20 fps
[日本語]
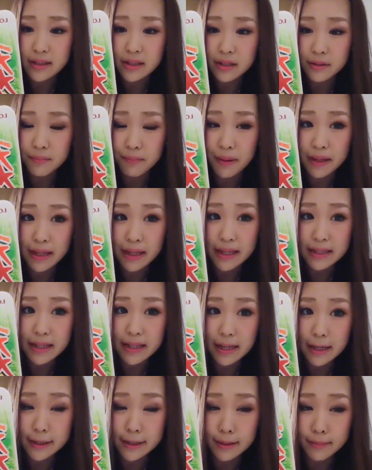スーパーで
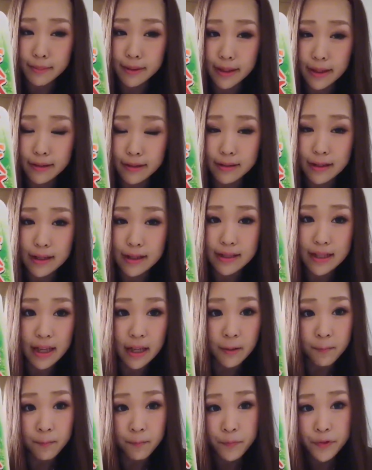探してみてください。